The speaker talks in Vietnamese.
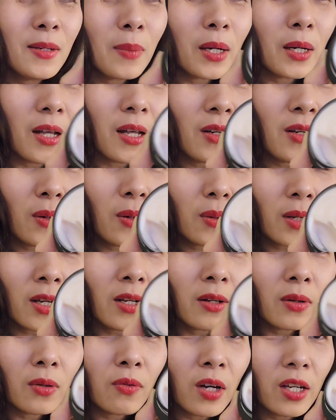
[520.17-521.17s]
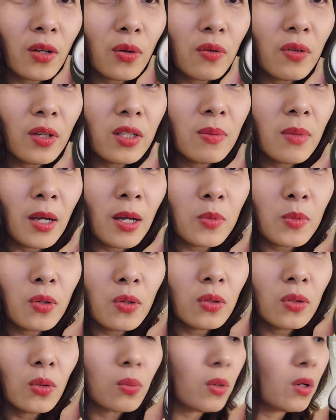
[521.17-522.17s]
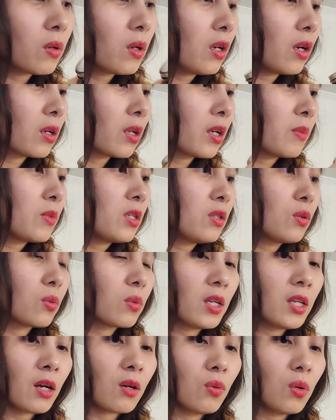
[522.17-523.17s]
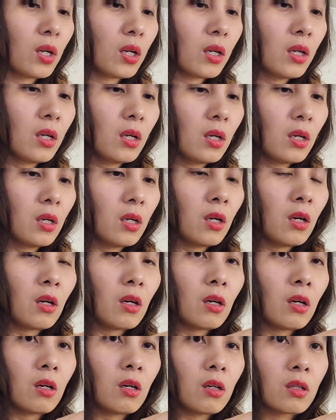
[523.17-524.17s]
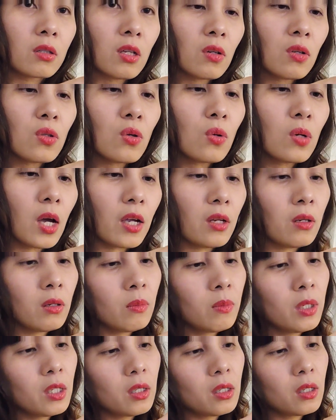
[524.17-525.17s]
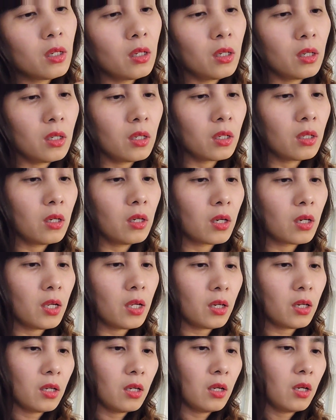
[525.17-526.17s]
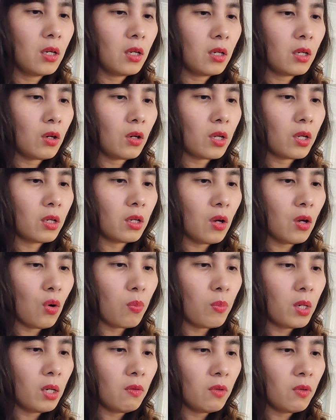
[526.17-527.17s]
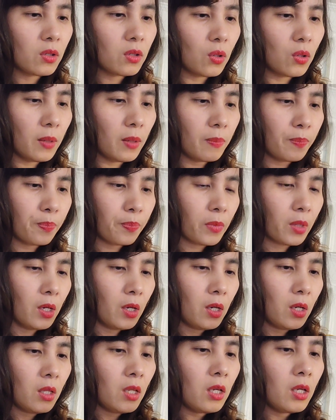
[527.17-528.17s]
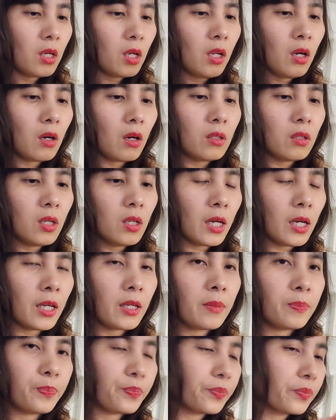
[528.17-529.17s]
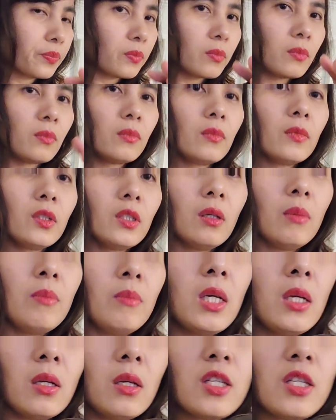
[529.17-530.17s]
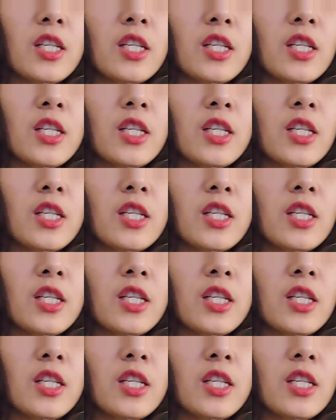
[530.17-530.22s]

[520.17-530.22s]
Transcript: nhưng mà đấy nó đây là nó vậy đâu quý vị chứ em chưa có dùng đâu cái lọ này em chưa dùng tí nào luôn á họ chắc là xô đẩy nó bị hơi ngược ngược lên á lọ này ở cái hộp mới vừa rồi á thì cái lọ như thế này mình